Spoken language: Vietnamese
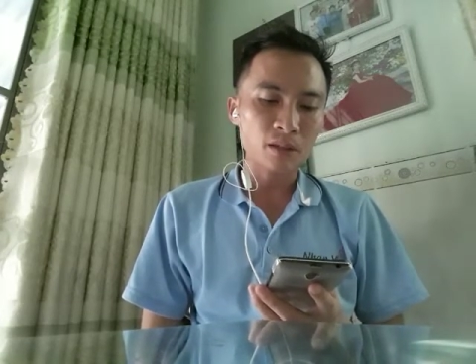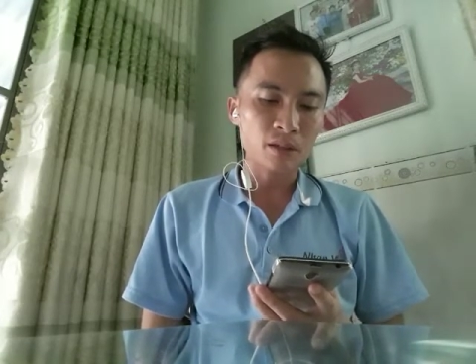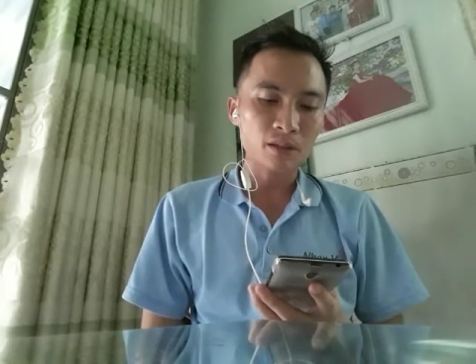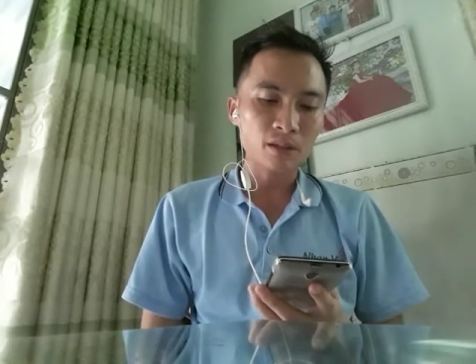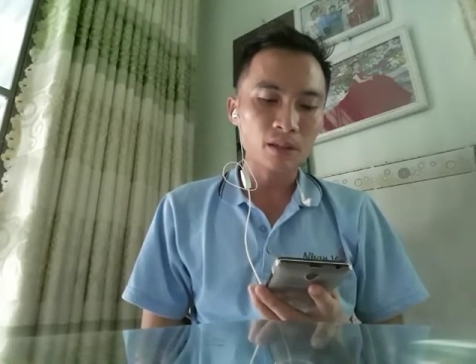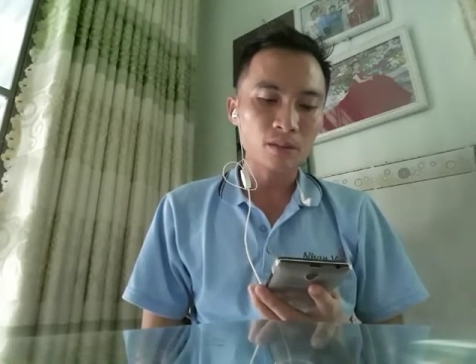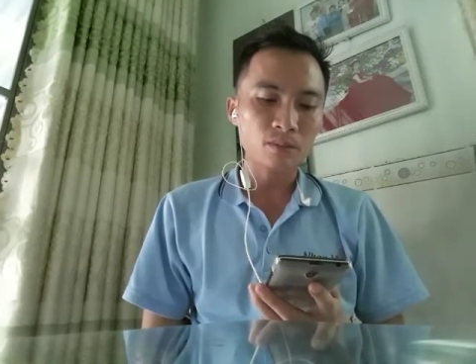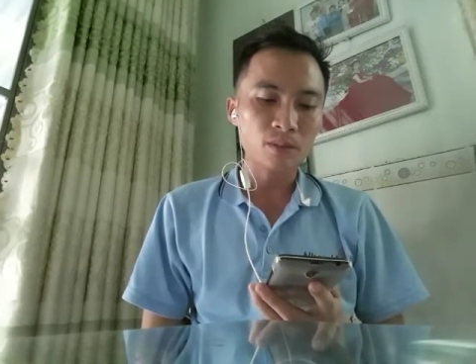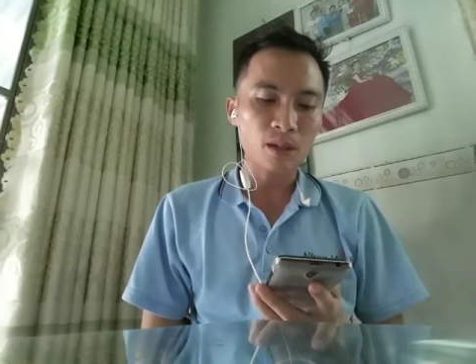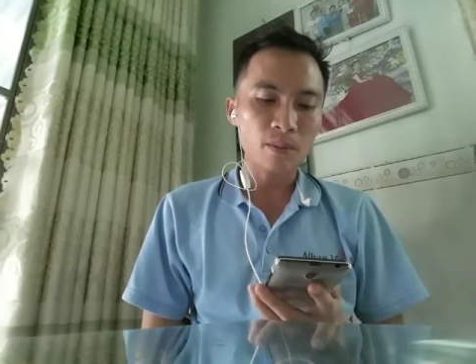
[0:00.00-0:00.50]

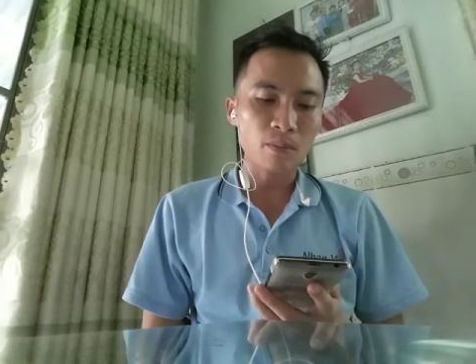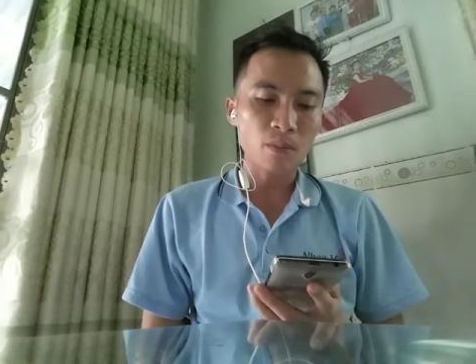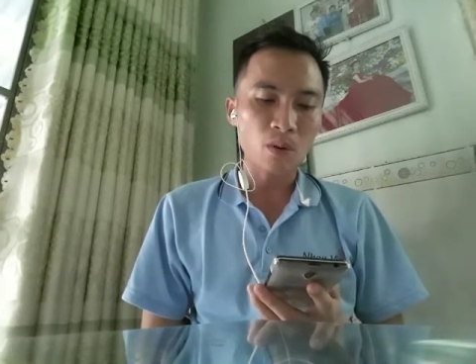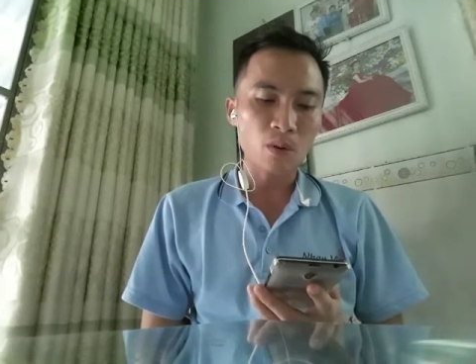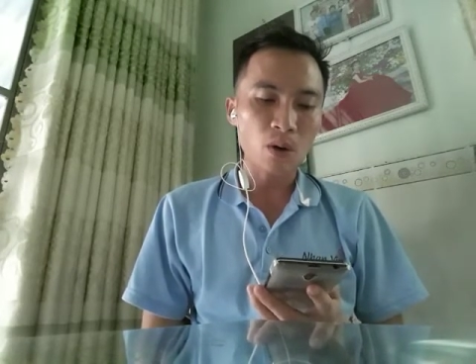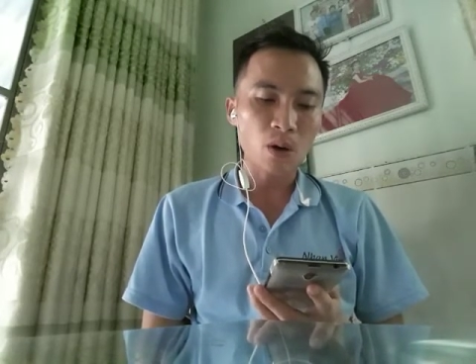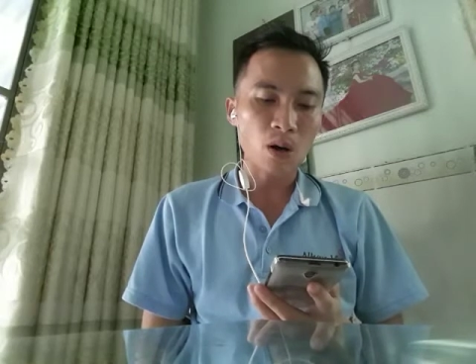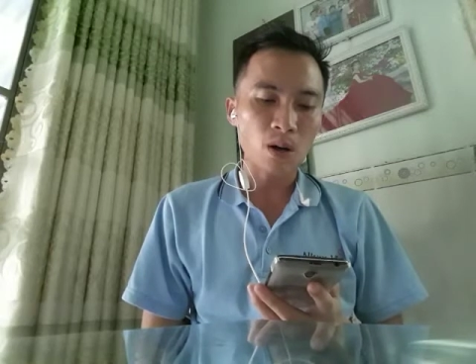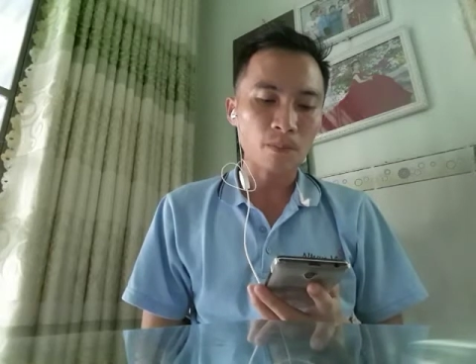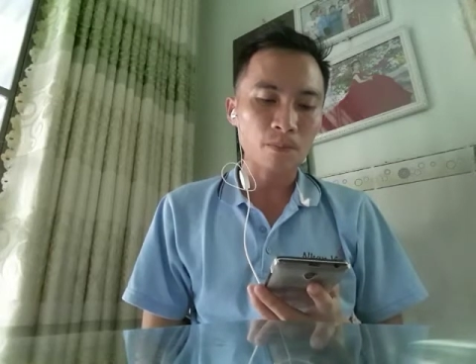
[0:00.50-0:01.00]
trong tâm của
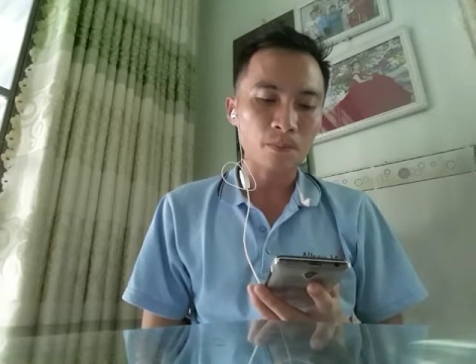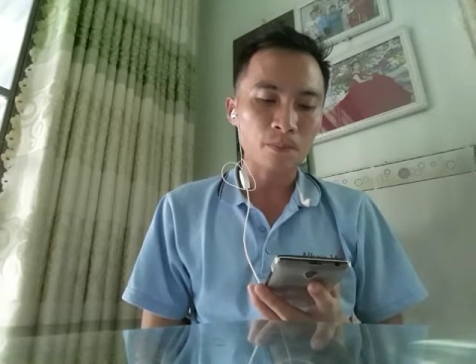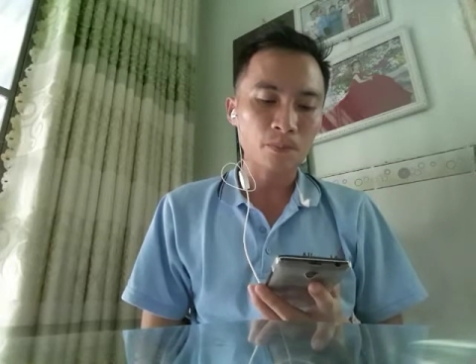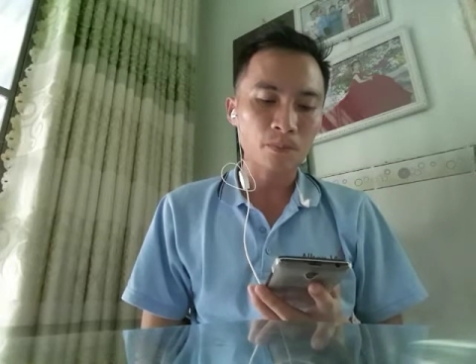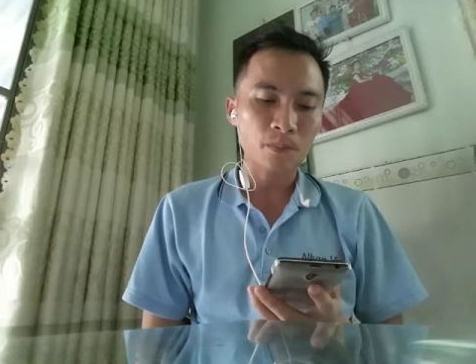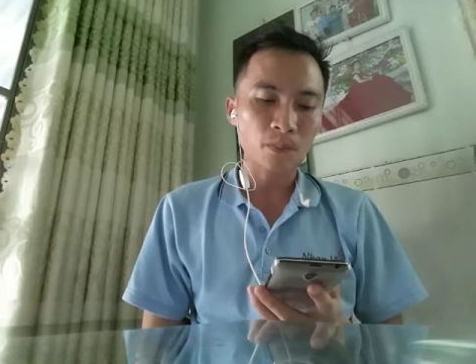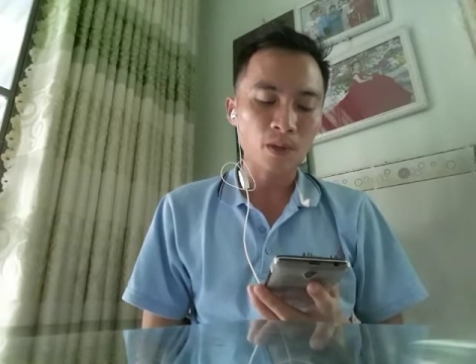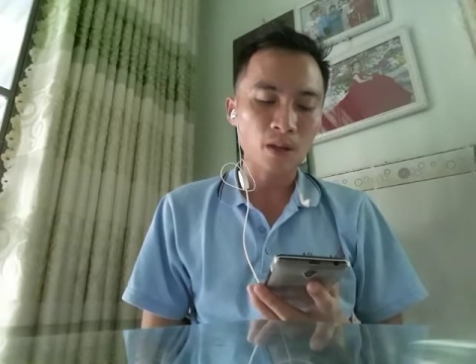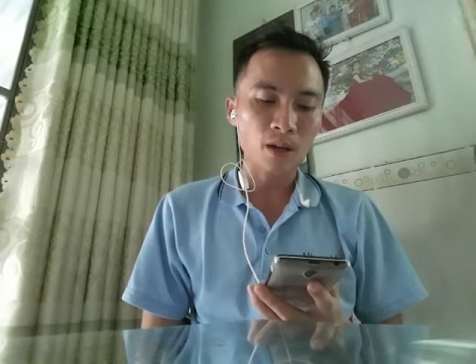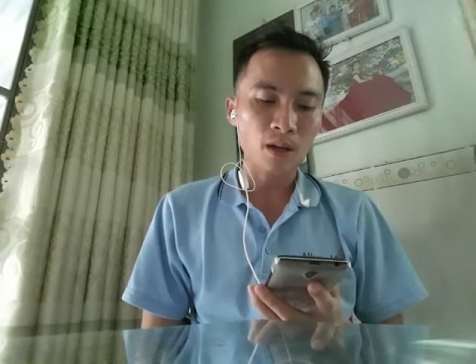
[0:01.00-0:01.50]
họ.
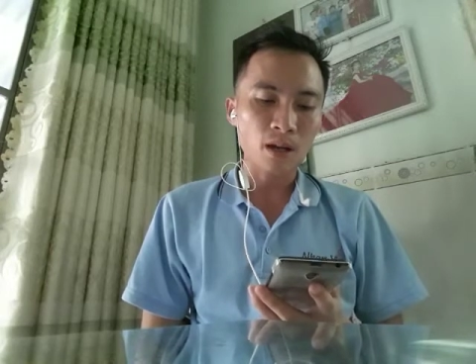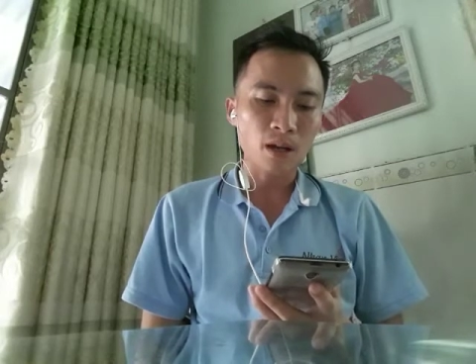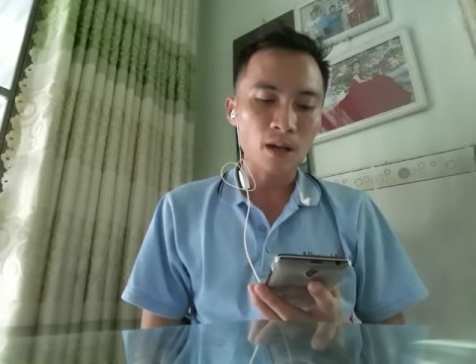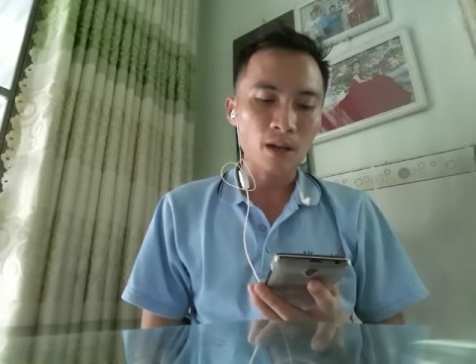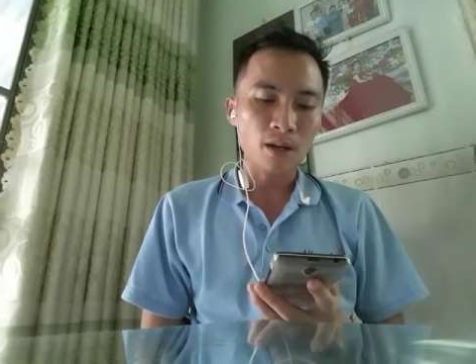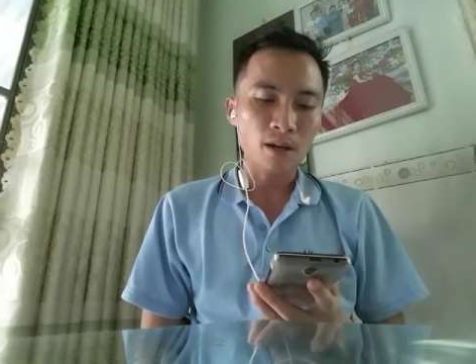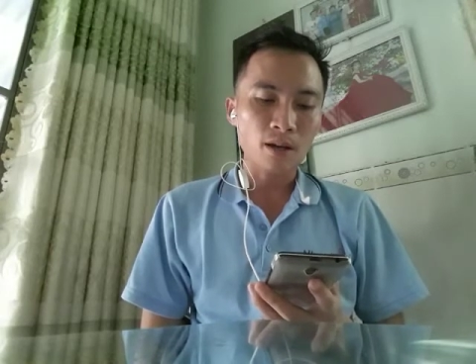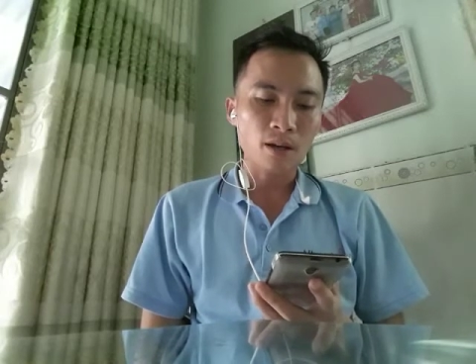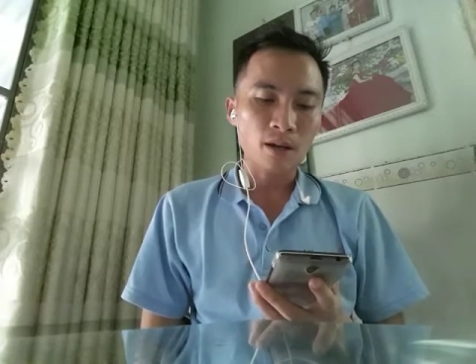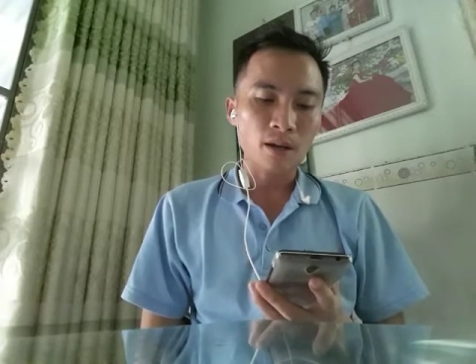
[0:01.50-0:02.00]

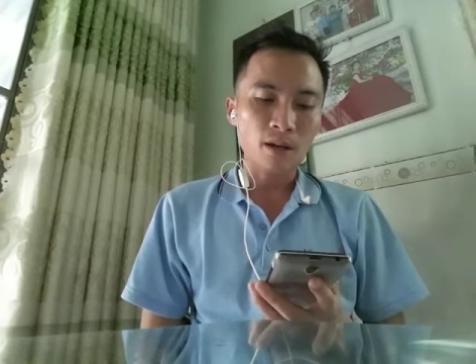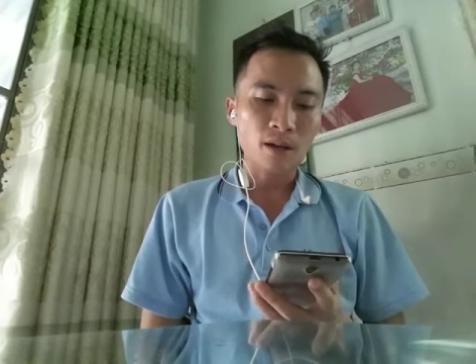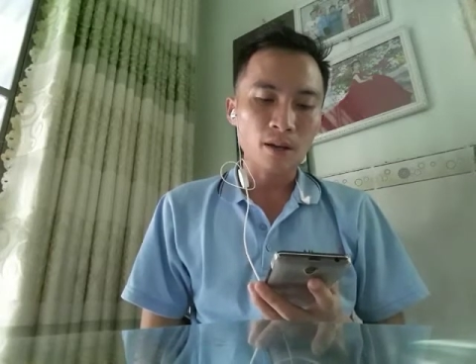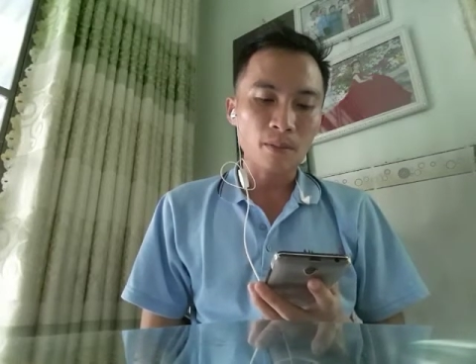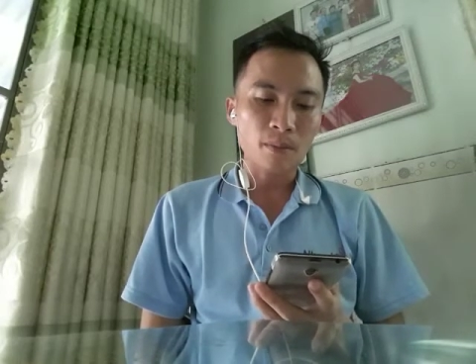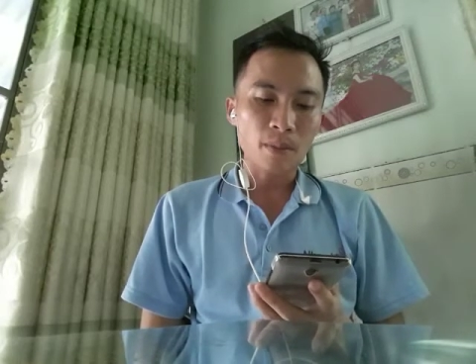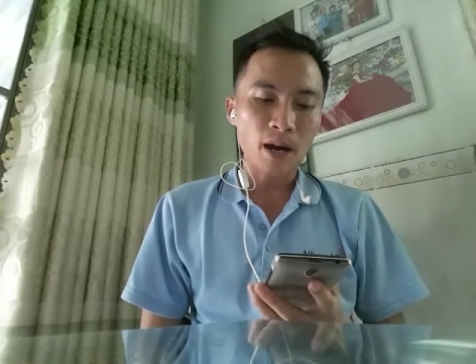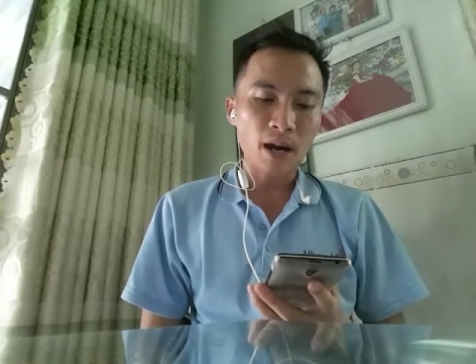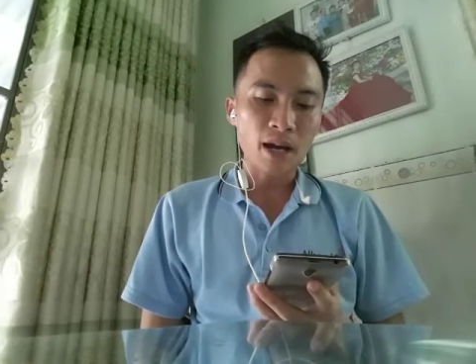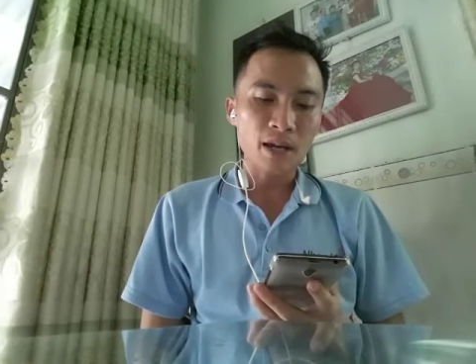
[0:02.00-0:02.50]
Bạn